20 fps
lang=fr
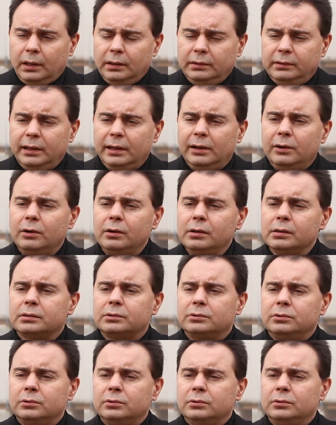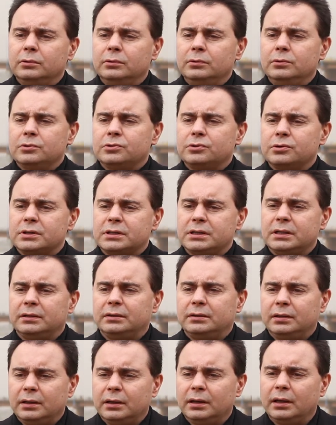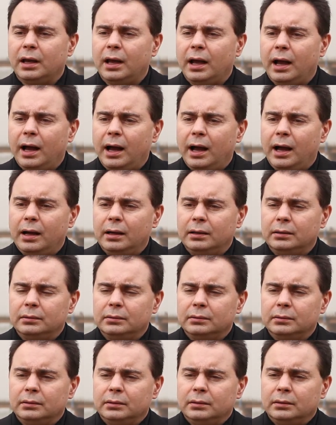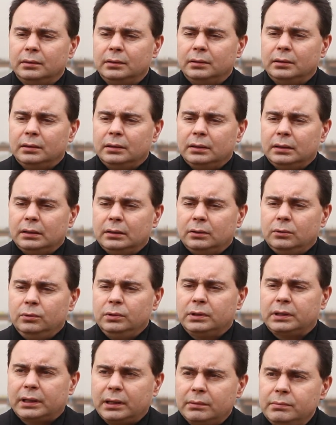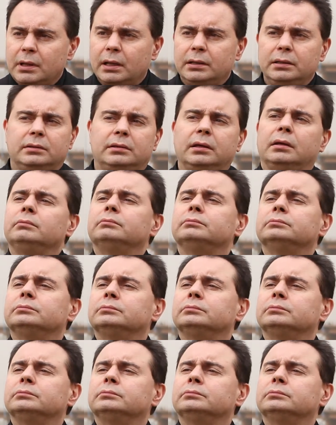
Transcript: dès lors qu'une société a une criminalité,